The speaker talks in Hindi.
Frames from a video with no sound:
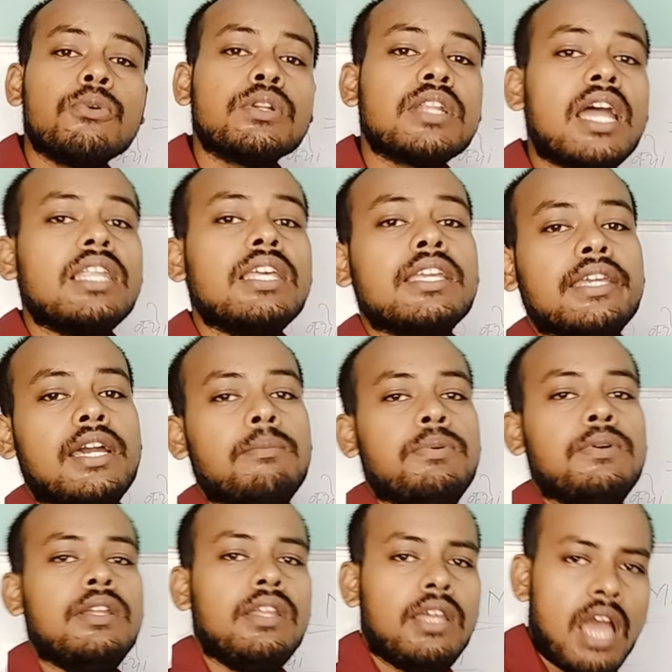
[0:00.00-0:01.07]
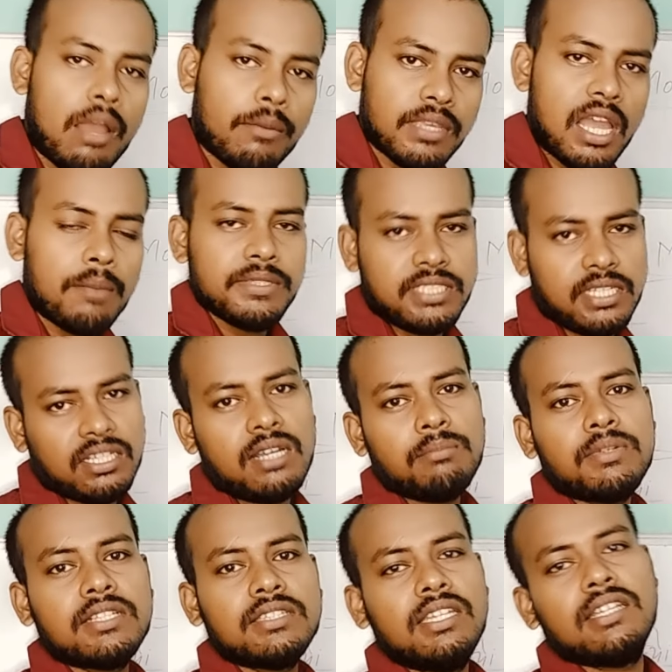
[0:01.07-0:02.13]
को टालेंगे आप आपके आप ऐसा काम
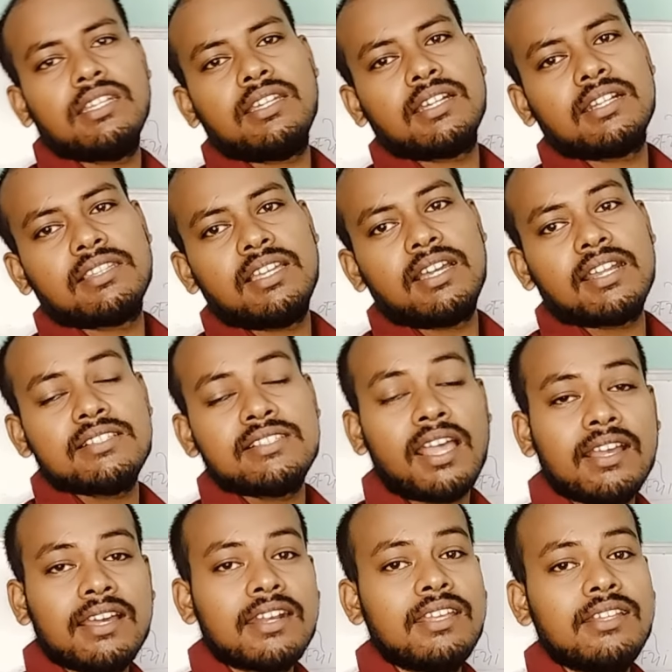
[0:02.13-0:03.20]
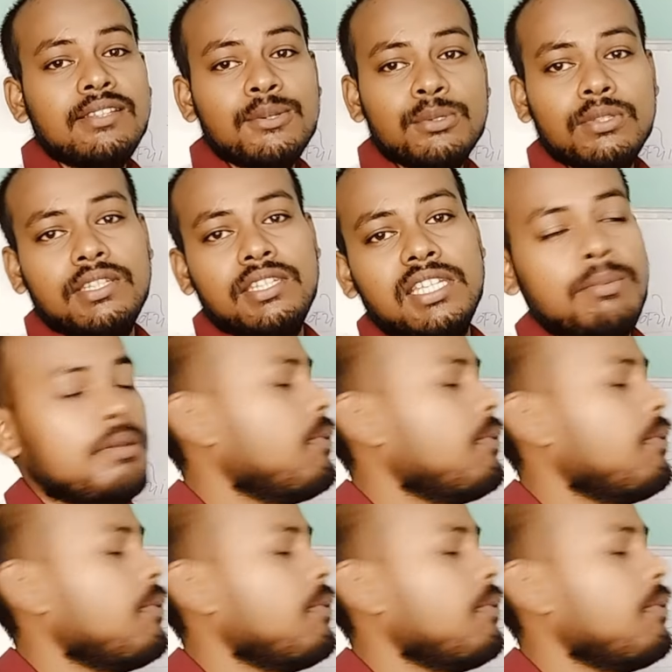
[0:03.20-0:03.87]
करते कि नहीं करते अगर ऐसा कर रहे हैं तो ये की